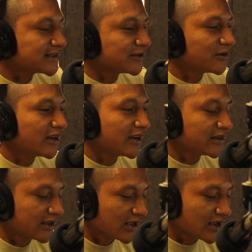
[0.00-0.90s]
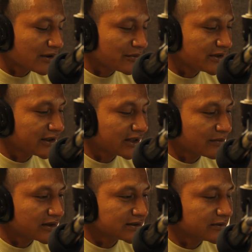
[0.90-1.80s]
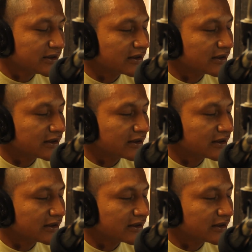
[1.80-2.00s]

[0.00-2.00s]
a través de la radio transmitimos